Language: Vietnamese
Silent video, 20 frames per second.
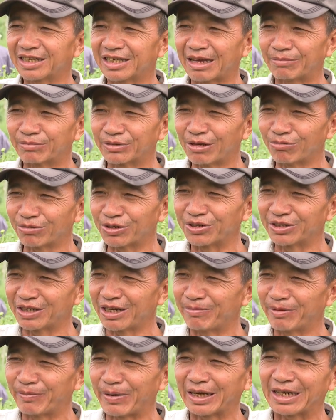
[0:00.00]
chăm sóc thường
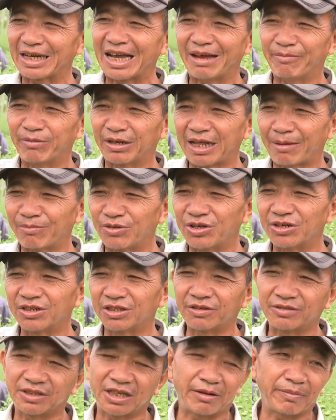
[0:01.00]
xuyên mình phải ra mình thăm
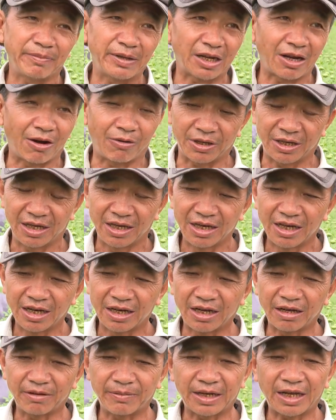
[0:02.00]
vườn thường xuyên mình coi
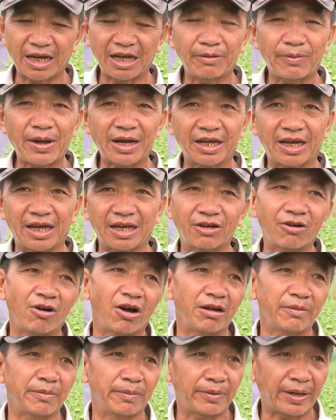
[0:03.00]
nếu mình thấy phát hiện
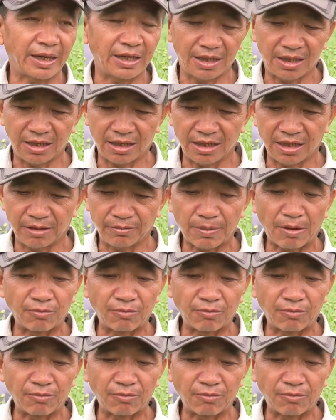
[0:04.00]
có mình phải à,